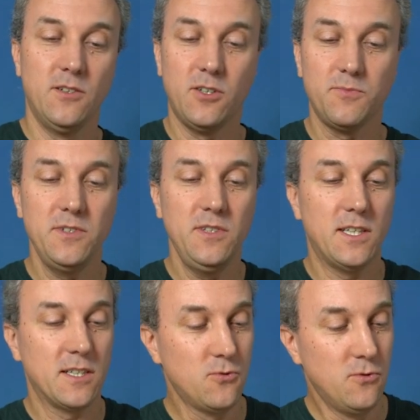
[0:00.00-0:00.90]
ob
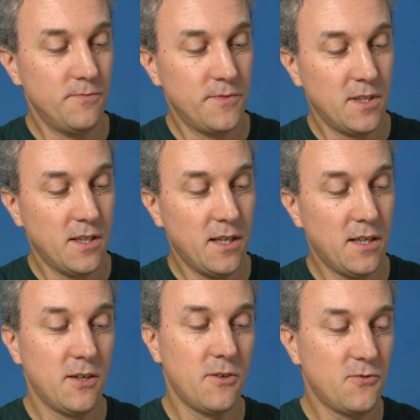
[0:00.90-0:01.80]
dieser Akku
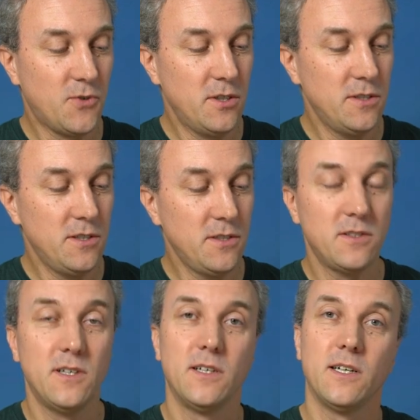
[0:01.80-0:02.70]
voll ist,